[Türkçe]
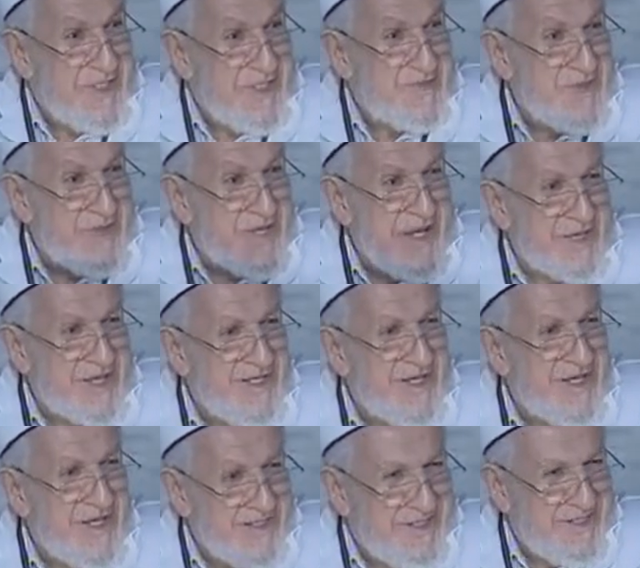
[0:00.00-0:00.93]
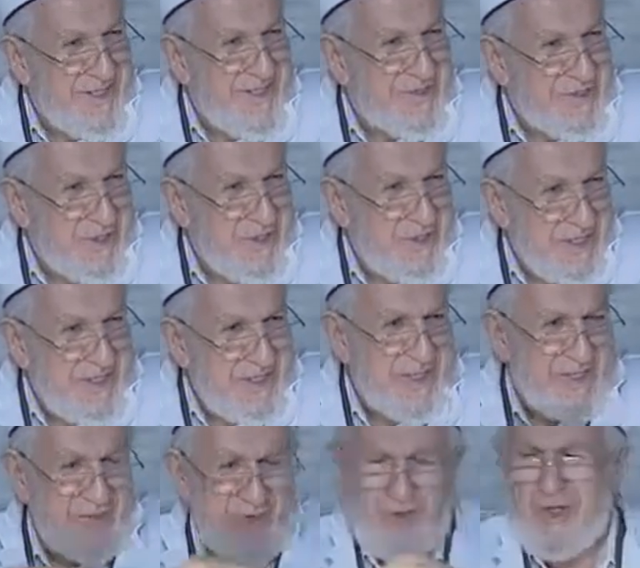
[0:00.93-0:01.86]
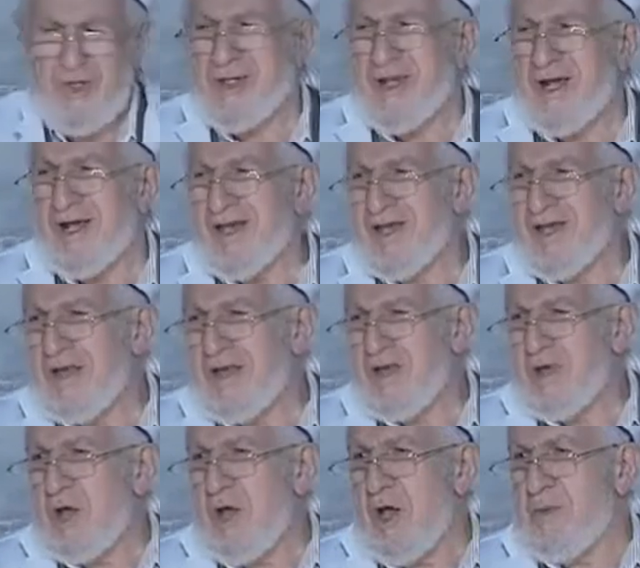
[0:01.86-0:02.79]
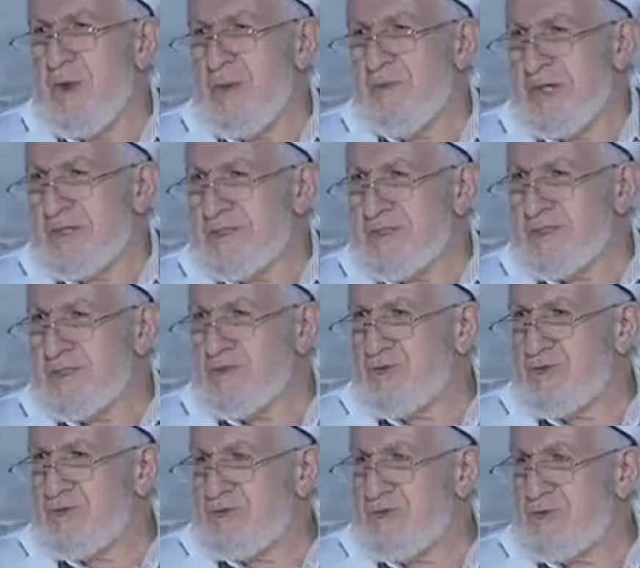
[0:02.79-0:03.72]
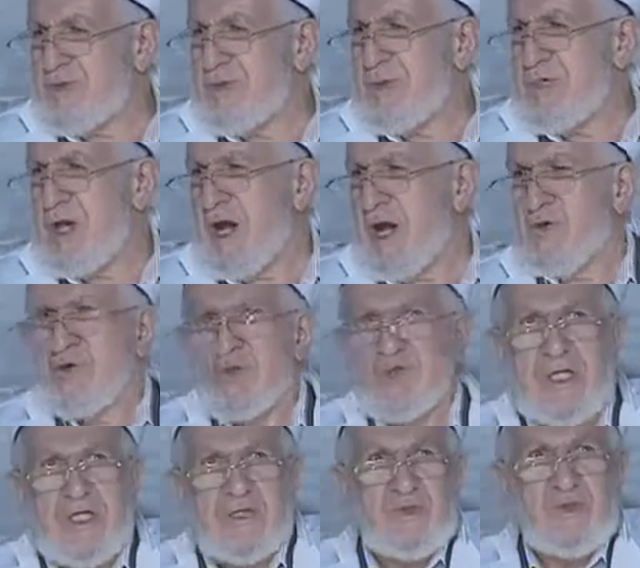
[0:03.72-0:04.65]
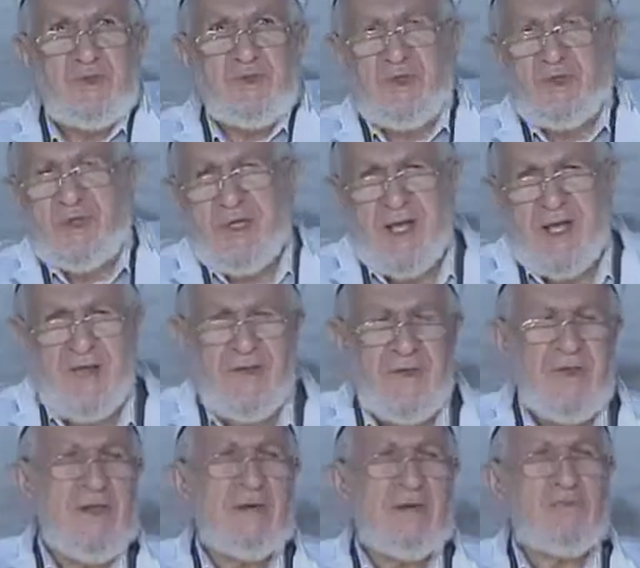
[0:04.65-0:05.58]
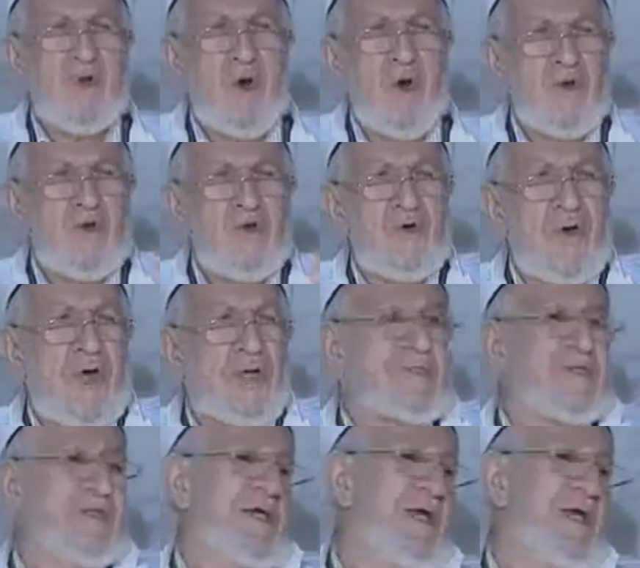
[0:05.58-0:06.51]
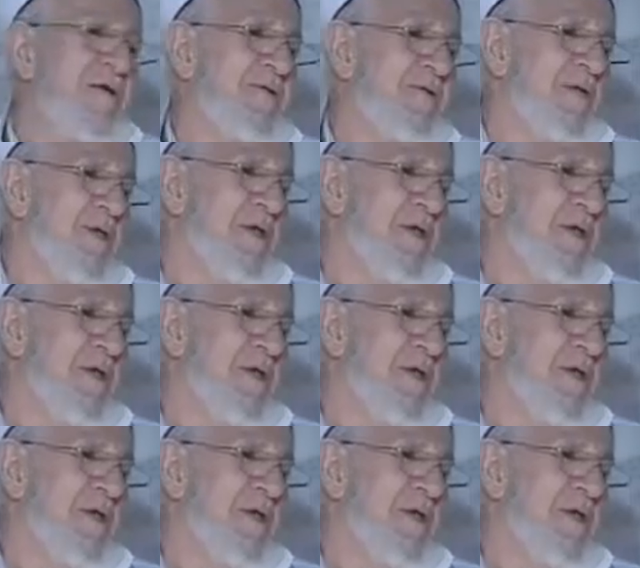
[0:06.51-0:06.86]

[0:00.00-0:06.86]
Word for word: kimden aldın ettiğine dikkat et diyor ya. Hemen medrese kurmuş. Bir gavur gitmiş oraya. Paul Lucas diye.